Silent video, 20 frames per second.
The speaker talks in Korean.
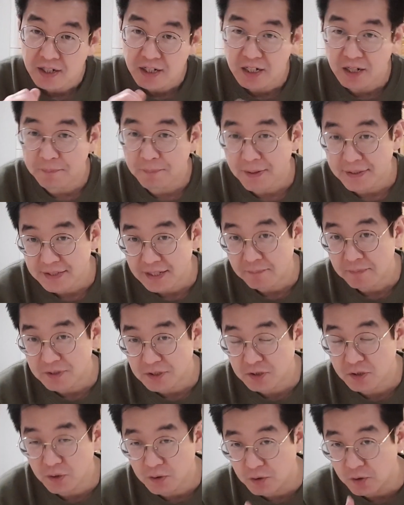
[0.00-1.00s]
흑백 셀프
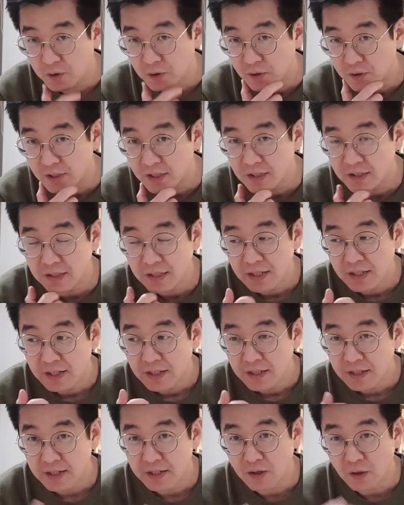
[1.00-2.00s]
스튜디오를
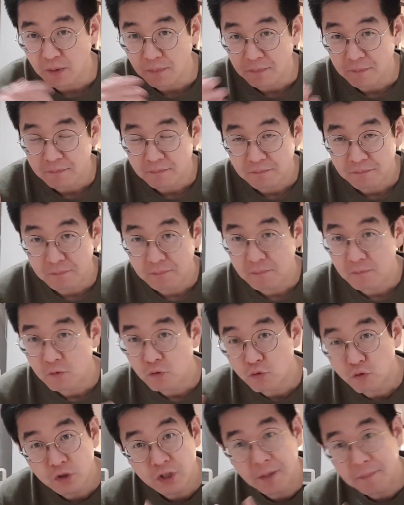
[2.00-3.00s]
이렇게
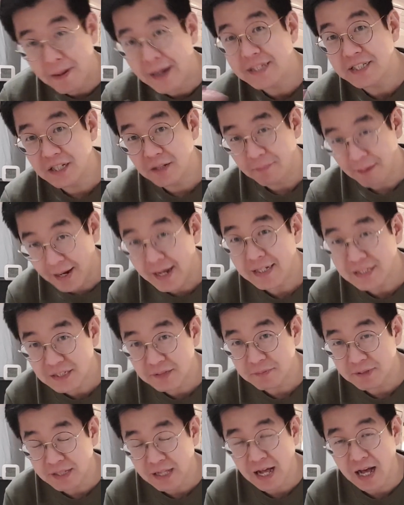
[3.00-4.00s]
운영 방식을
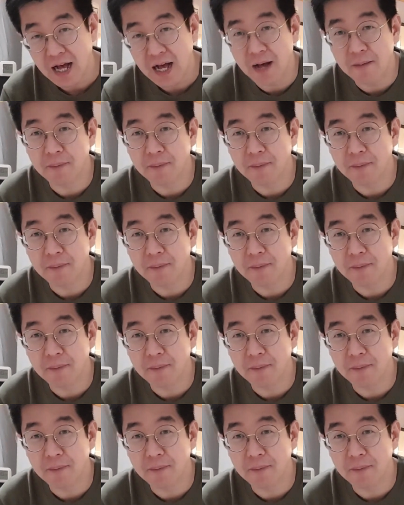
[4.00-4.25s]
바꿨습니다.